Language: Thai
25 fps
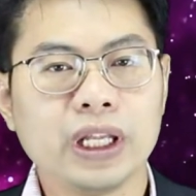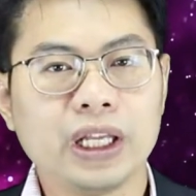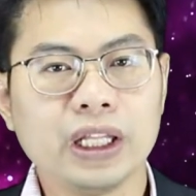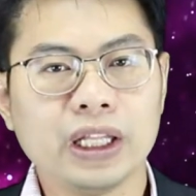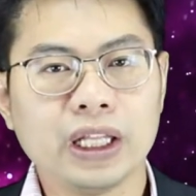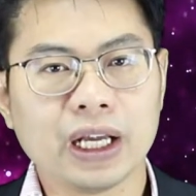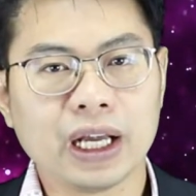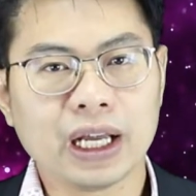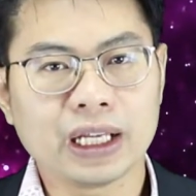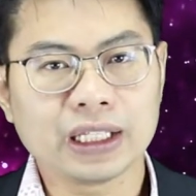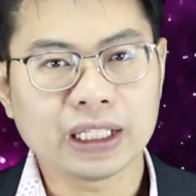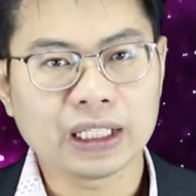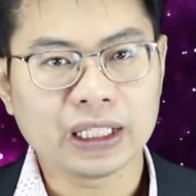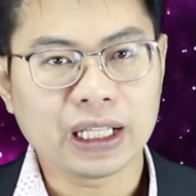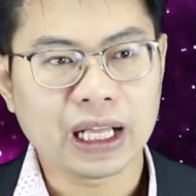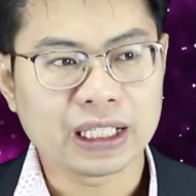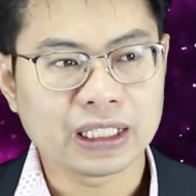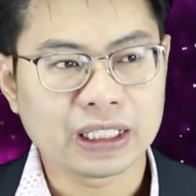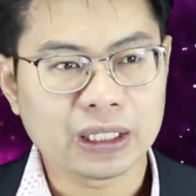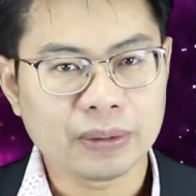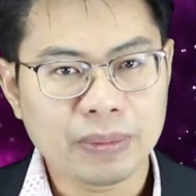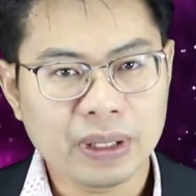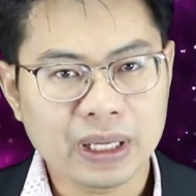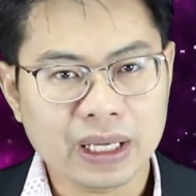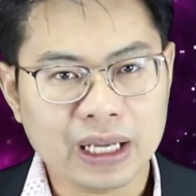ทีหนึ่งอาจารย์อา
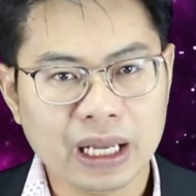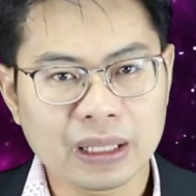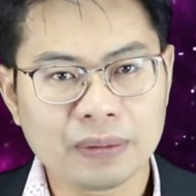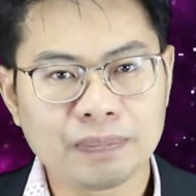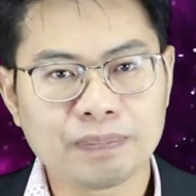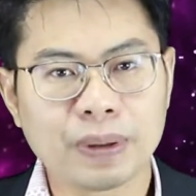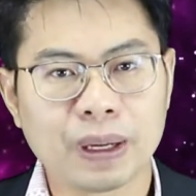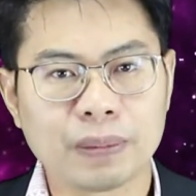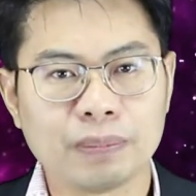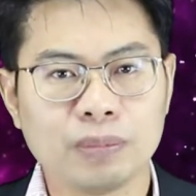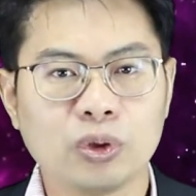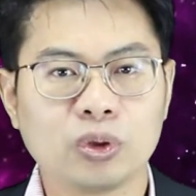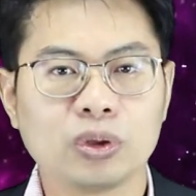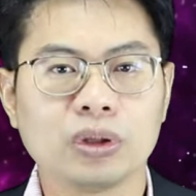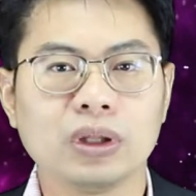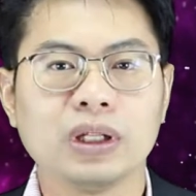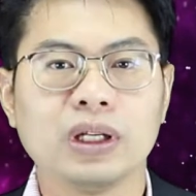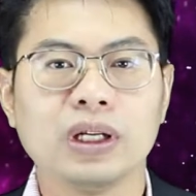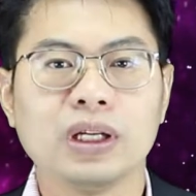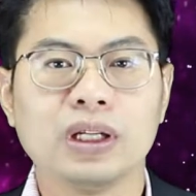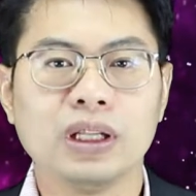จจะมีการปรับลด